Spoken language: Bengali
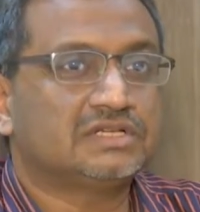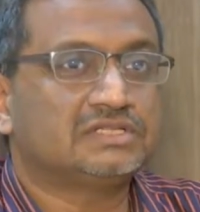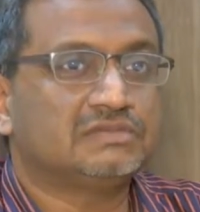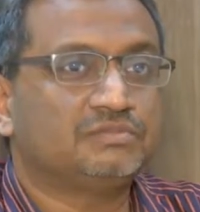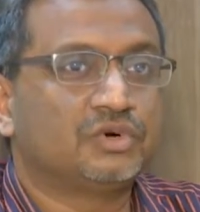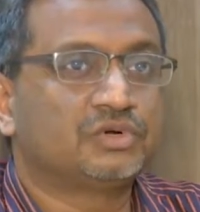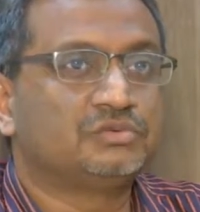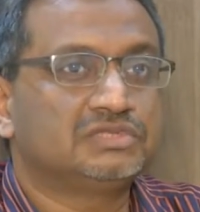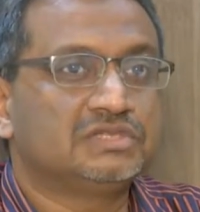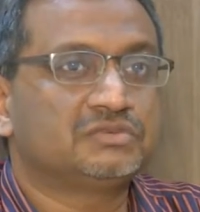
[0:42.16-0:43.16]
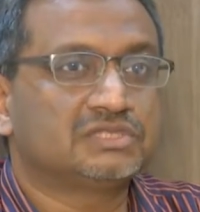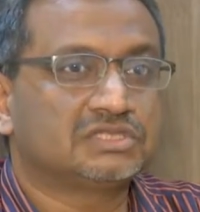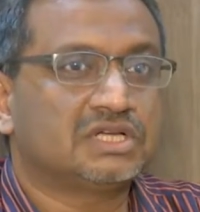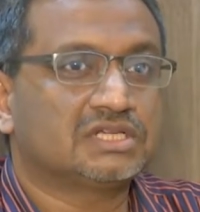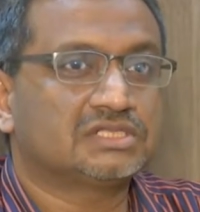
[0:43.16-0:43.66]
এটার যে পরবর্তী
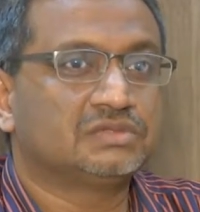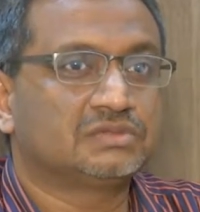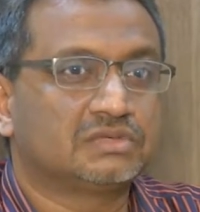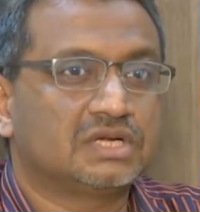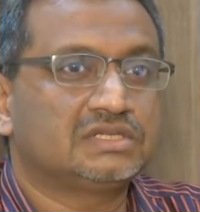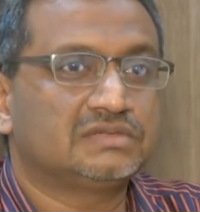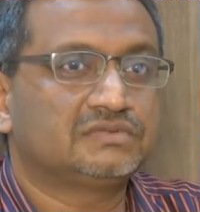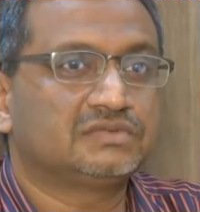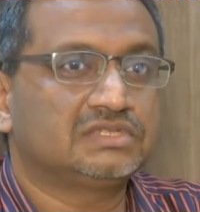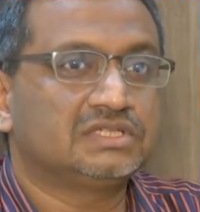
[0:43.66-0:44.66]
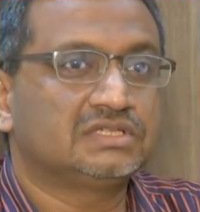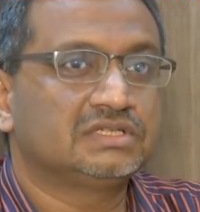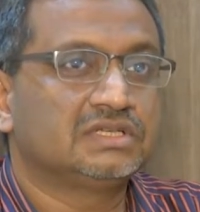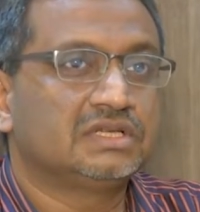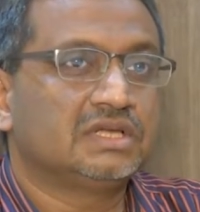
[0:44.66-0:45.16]
প্রজেক্টটা আসলো কোরাল রিফ কর্তৃক
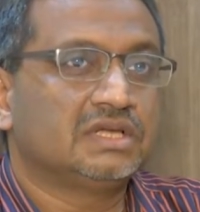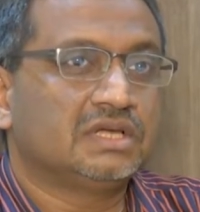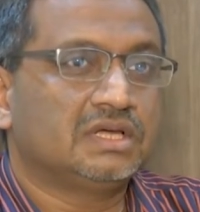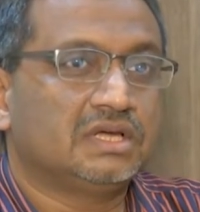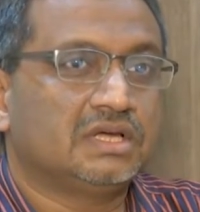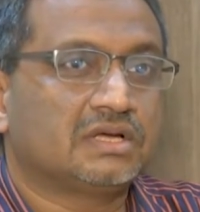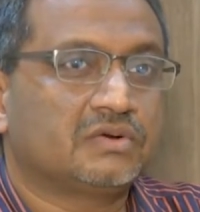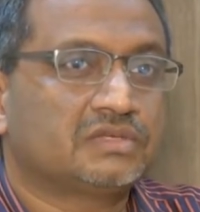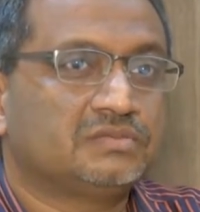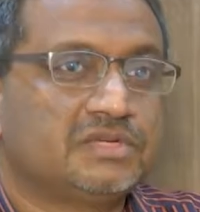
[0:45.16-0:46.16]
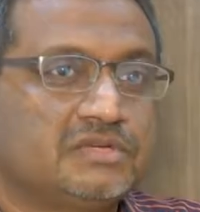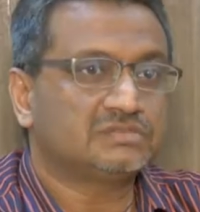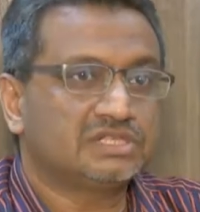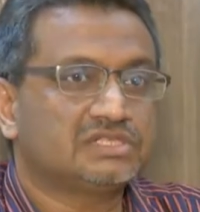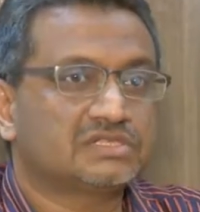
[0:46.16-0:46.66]
কক্সবাজার
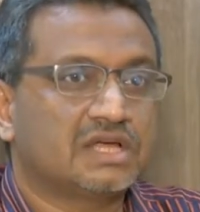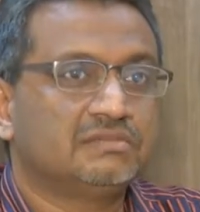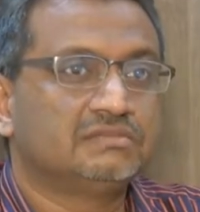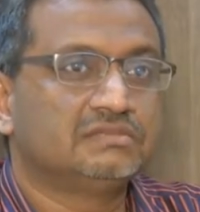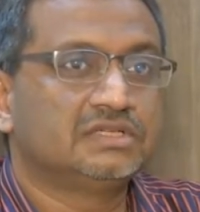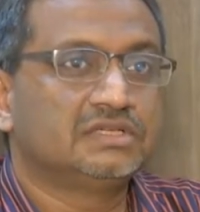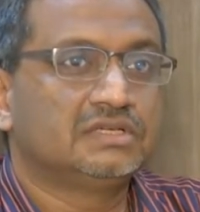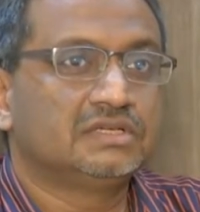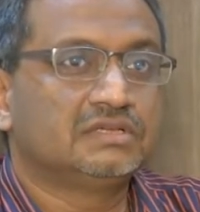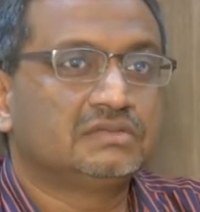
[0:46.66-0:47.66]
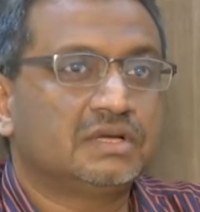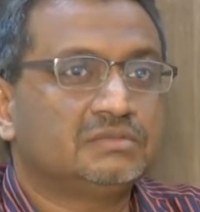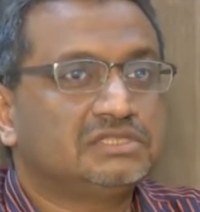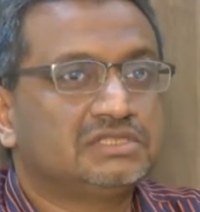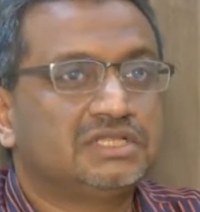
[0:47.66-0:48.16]
বিচ ক্লাব তো
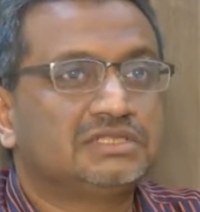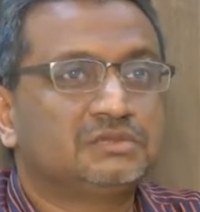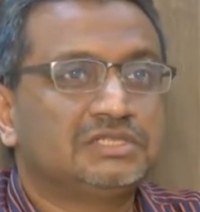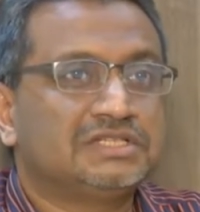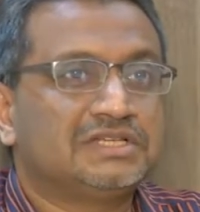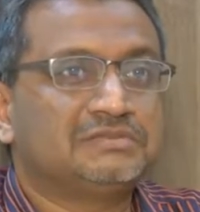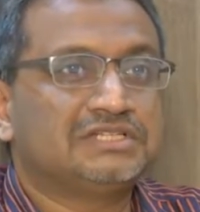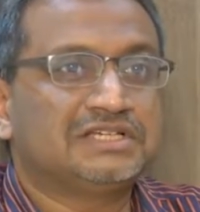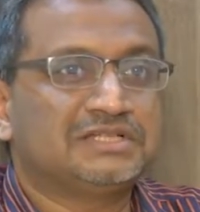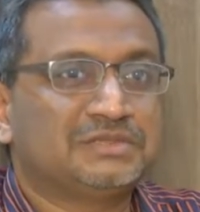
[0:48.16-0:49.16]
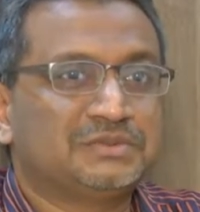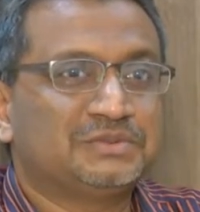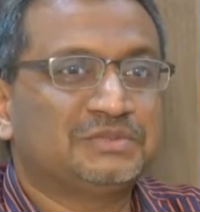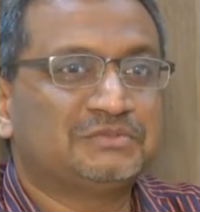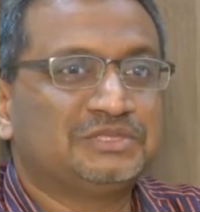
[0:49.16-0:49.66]
আমি সিদ্ধান্ত নিয়ে নিলাম যে এখানেও
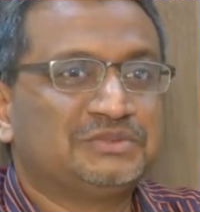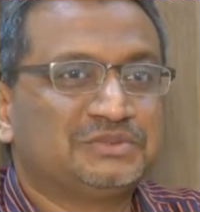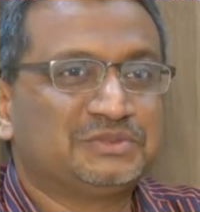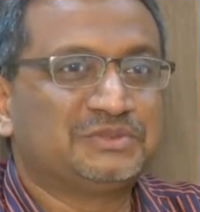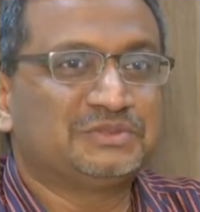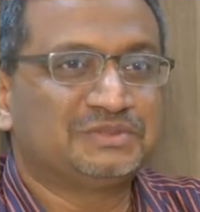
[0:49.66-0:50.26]
আমি দ্রুত